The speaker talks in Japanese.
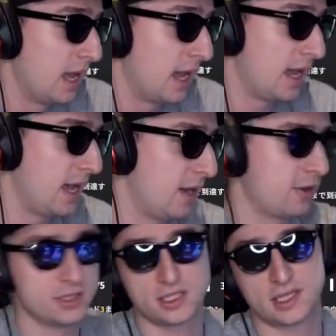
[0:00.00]
えー、
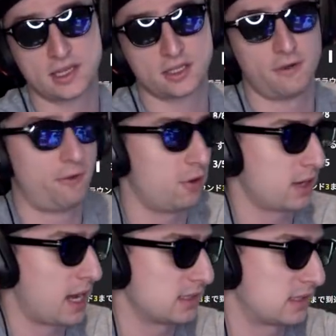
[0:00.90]
本日やってくのは
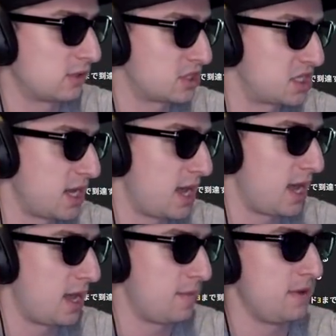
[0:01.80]
フォールガイズ、そして、
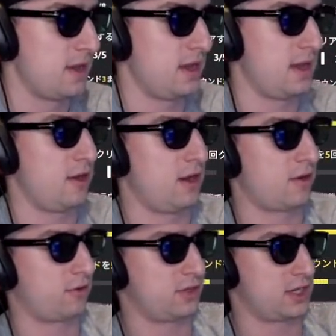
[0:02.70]

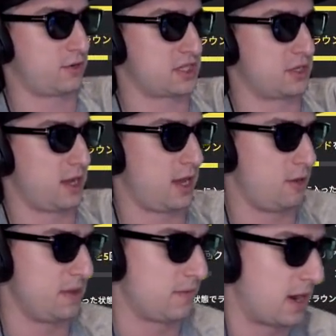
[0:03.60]
えー、このこちらの、ね、絵
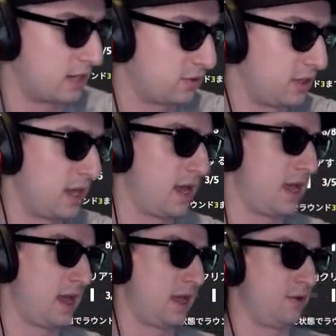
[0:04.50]
を見て分かる通りね、
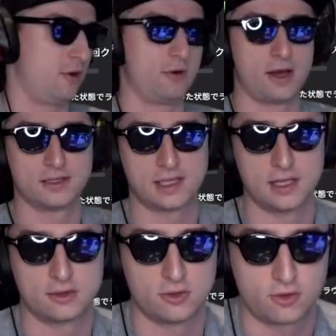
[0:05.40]
えー、ノーワンさ
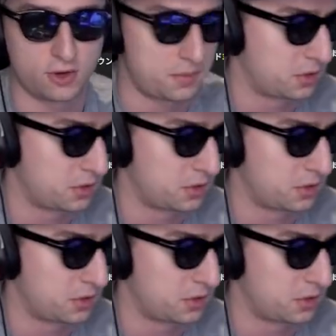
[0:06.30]
んとのコラボ